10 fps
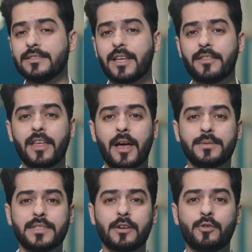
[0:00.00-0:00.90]
تذهب
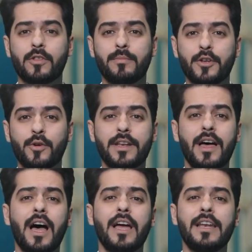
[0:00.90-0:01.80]
تركض من
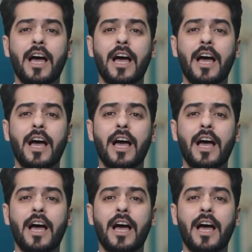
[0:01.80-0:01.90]
هنا إلى